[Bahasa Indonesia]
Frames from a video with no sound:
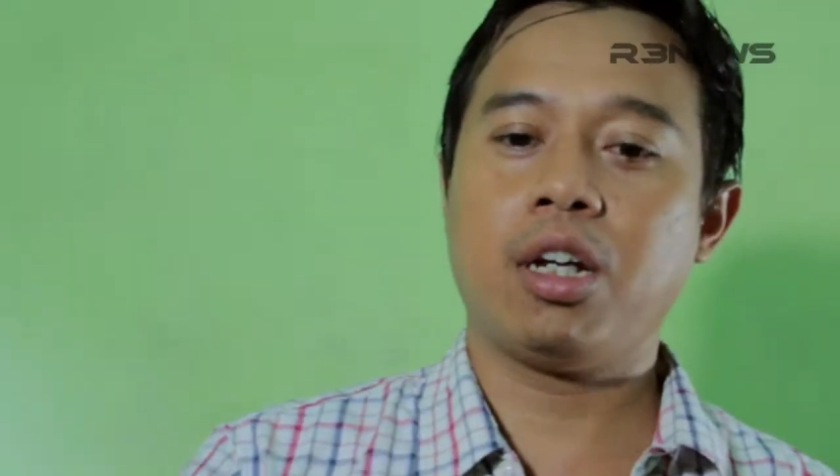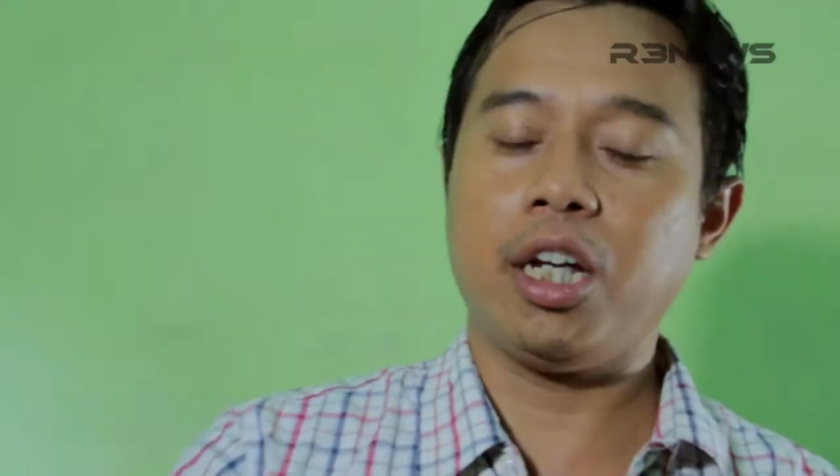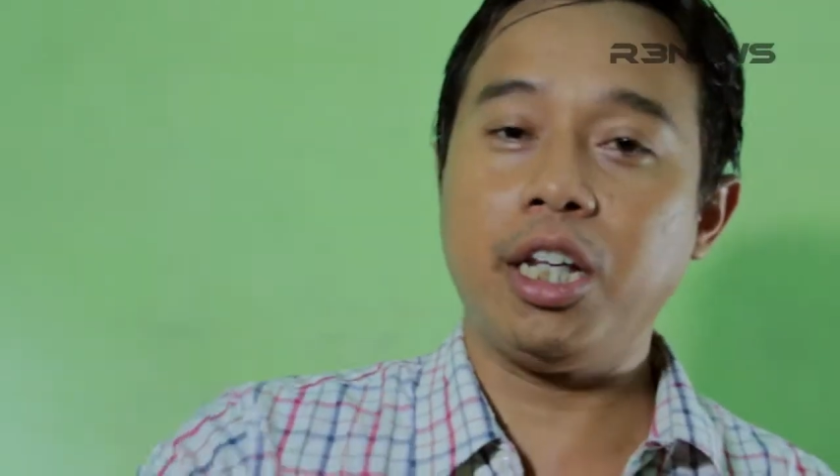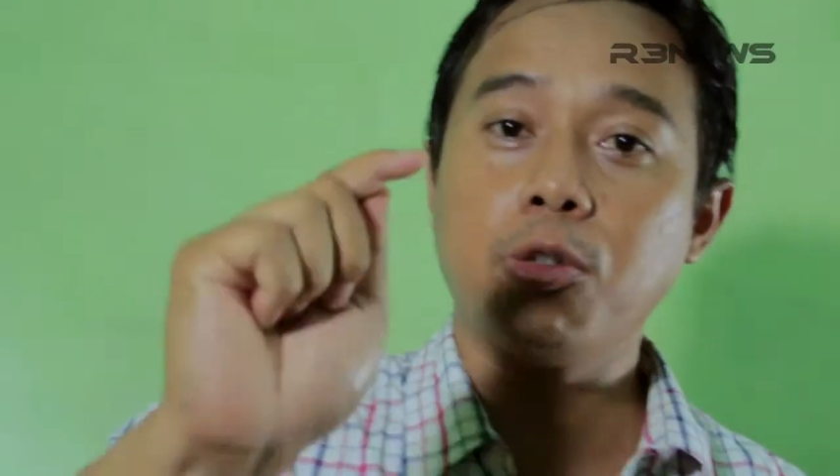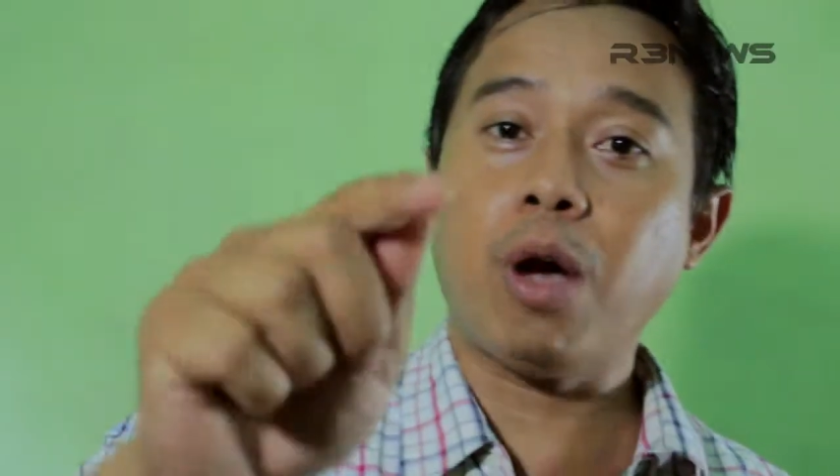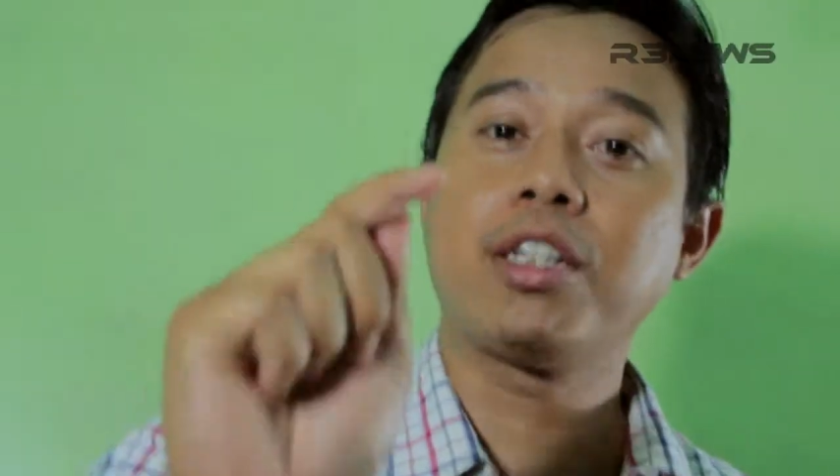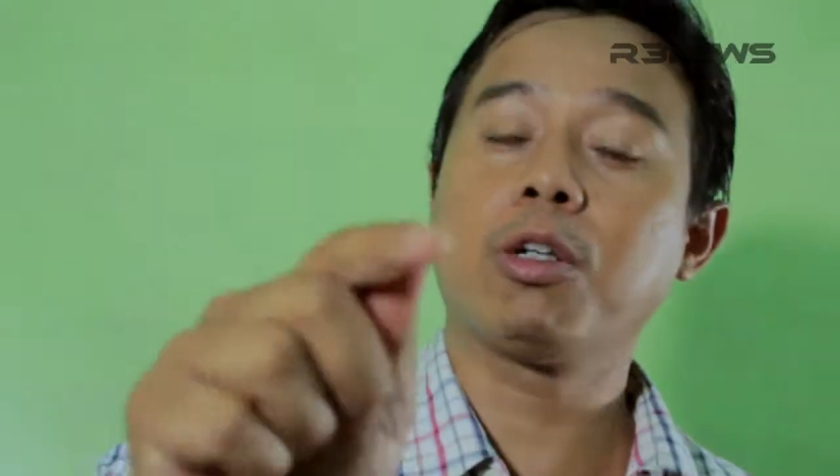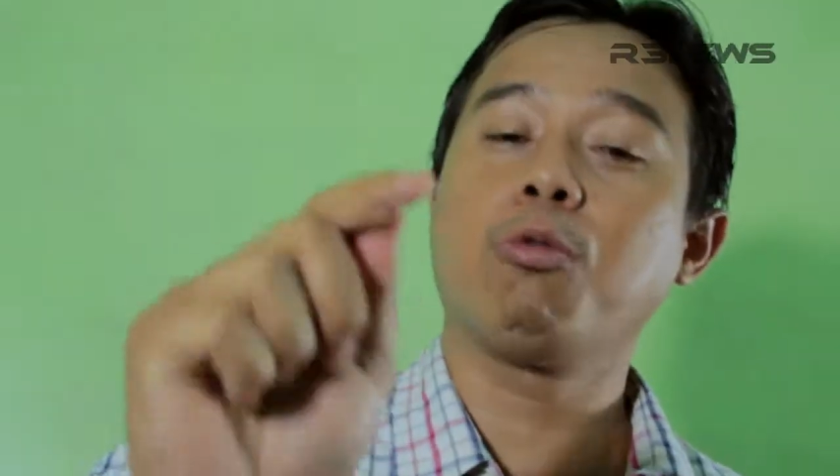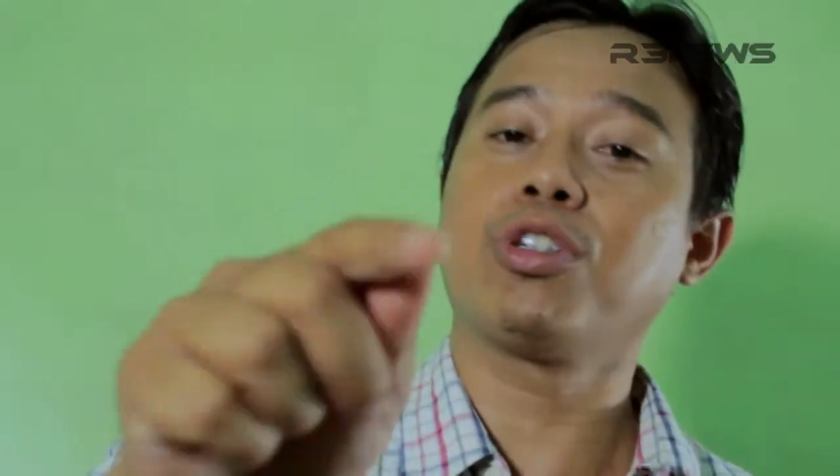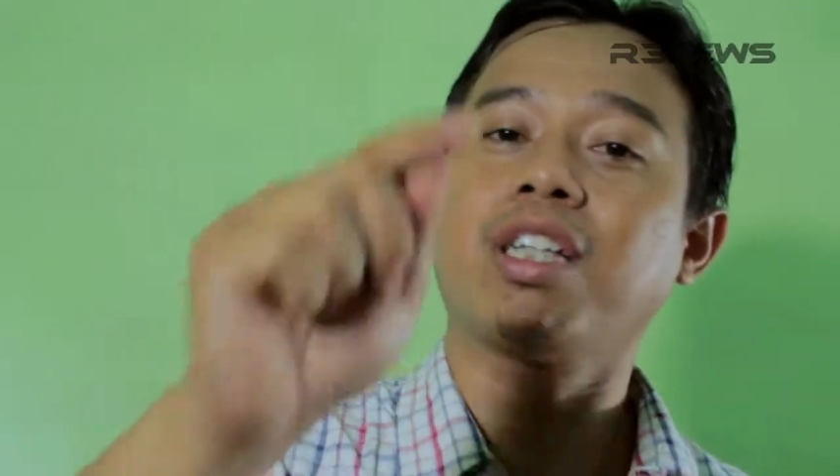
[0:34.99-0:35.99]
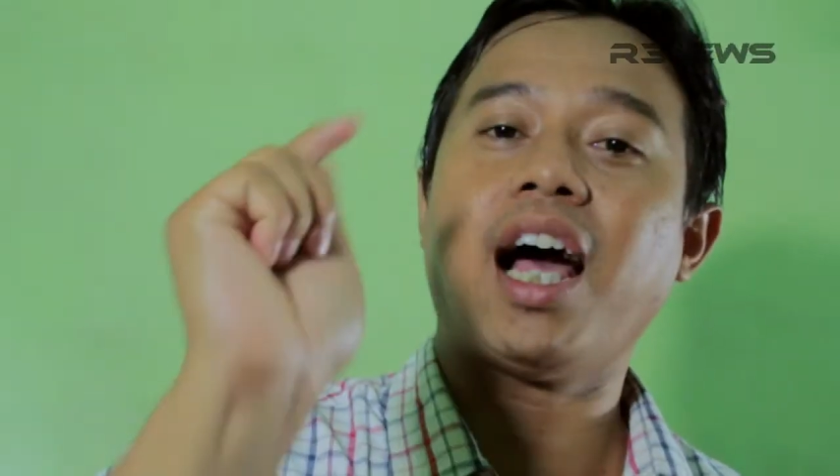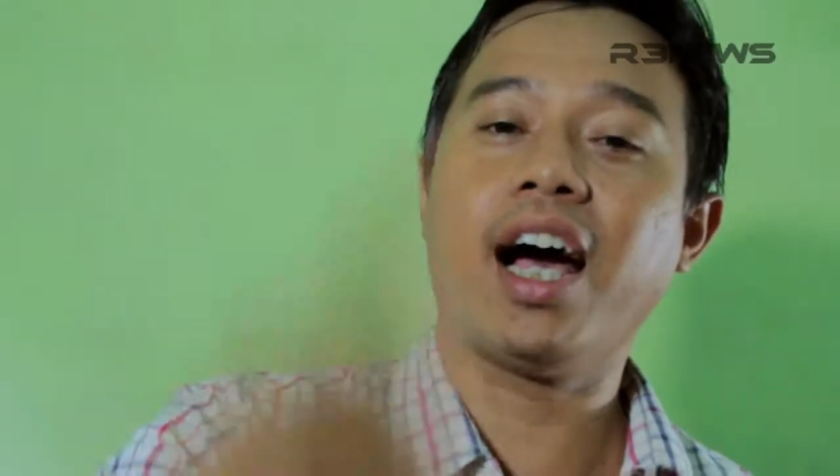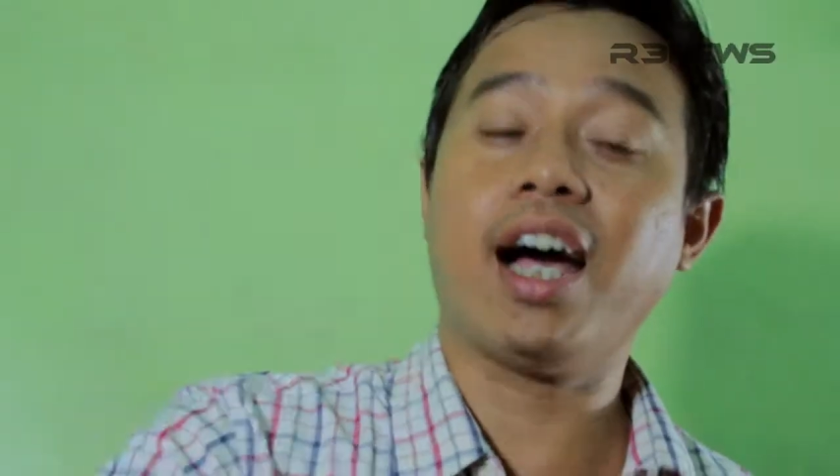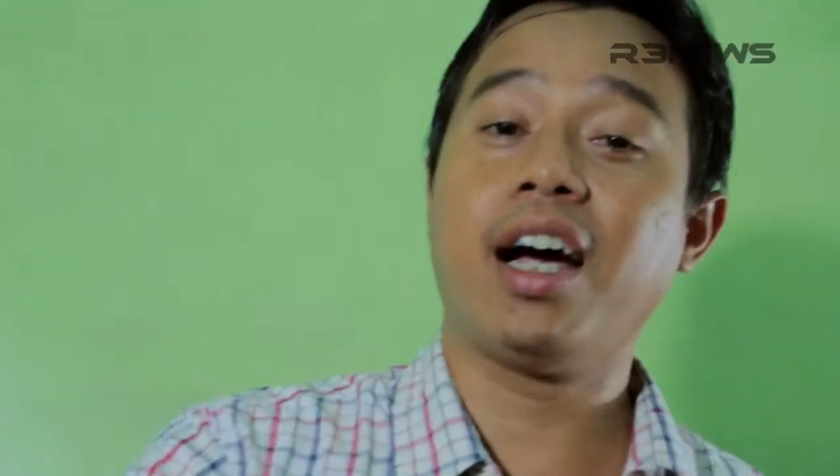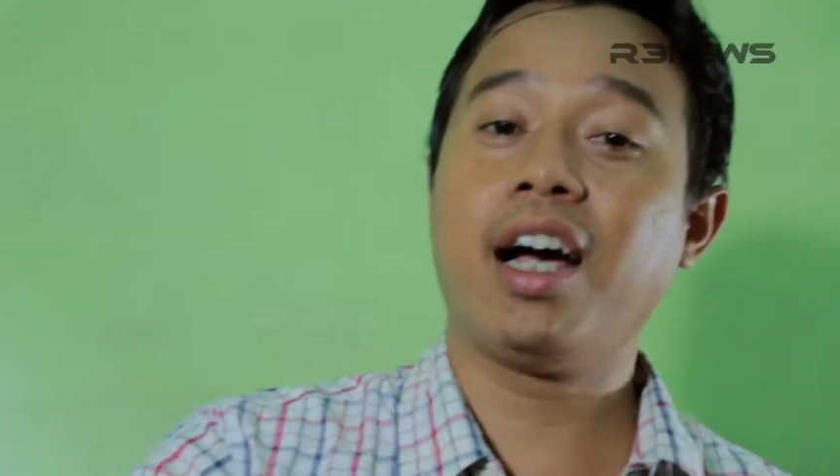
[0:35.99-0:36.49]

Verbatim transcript: Ini tuh hasil usaha